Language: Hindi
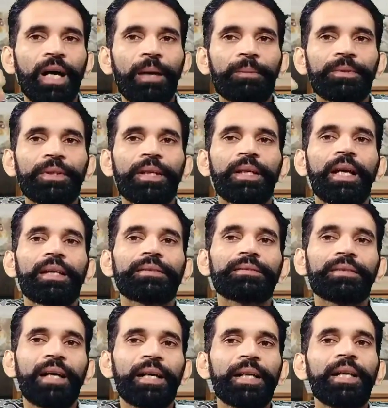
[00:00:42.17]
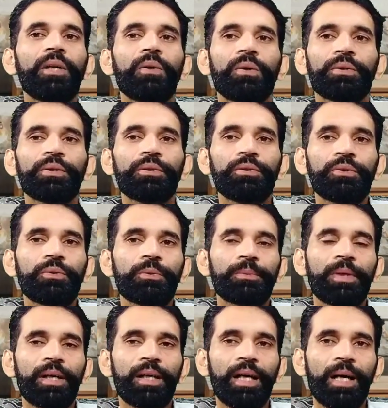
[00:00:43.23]
अब ये सारे लोग जो यूट्यूब
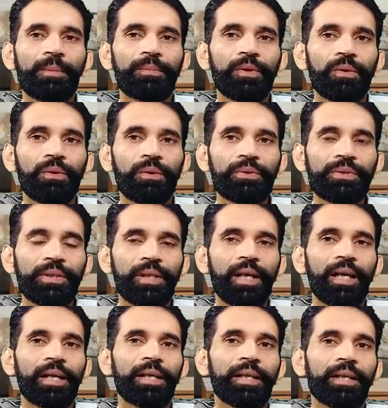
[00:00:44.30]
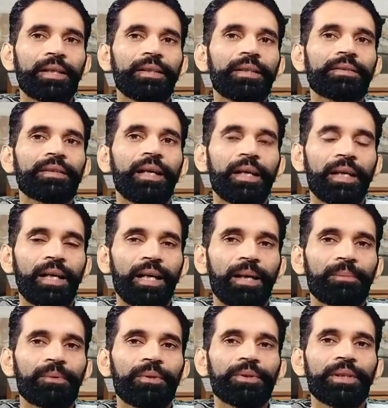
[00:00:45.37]
का काम लोगों को सिखा रहे हैं ना ये सारे
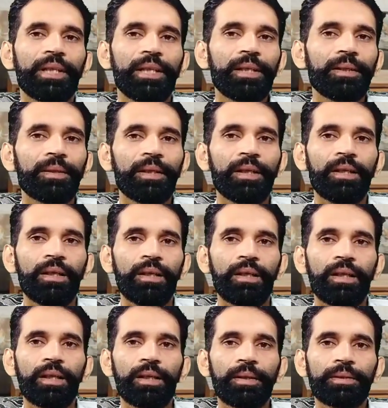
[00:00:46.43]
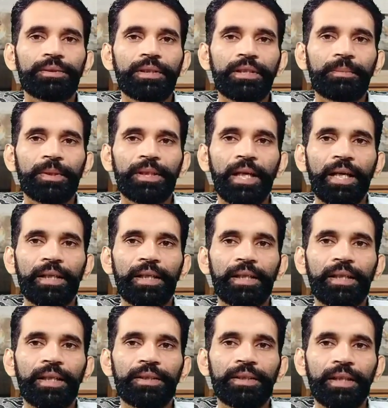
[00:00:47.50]
आपको यही चीज़ बताएंगे
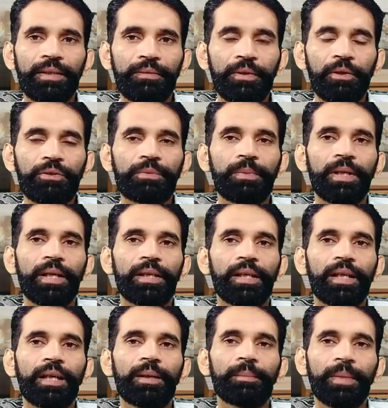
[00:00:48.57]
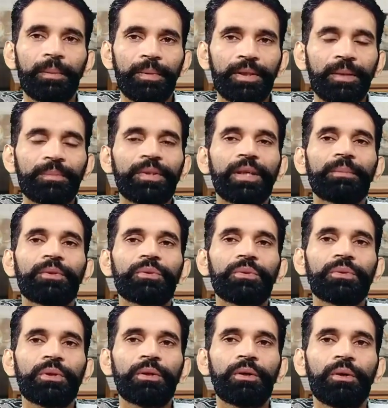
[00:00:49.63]
कि यही वीडियोस बनाएंगे कि हमें भी धमकियां
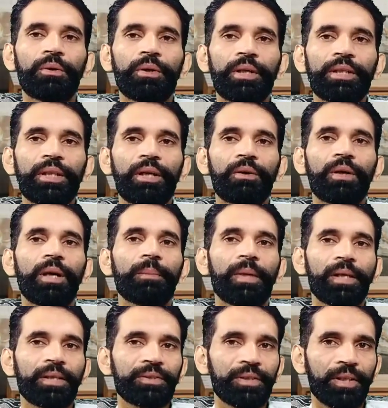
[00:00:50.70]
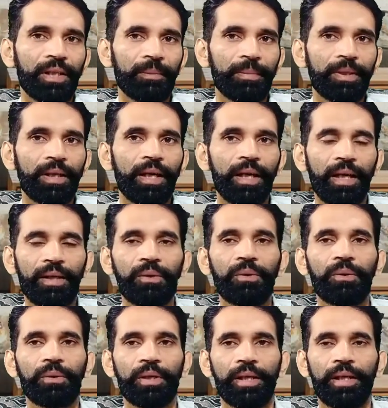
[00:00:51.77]
महसूस हो रही हैं और हमारा चैनल भी हैक
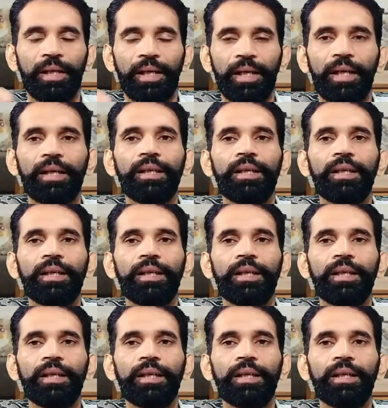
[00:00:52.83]
हो गया है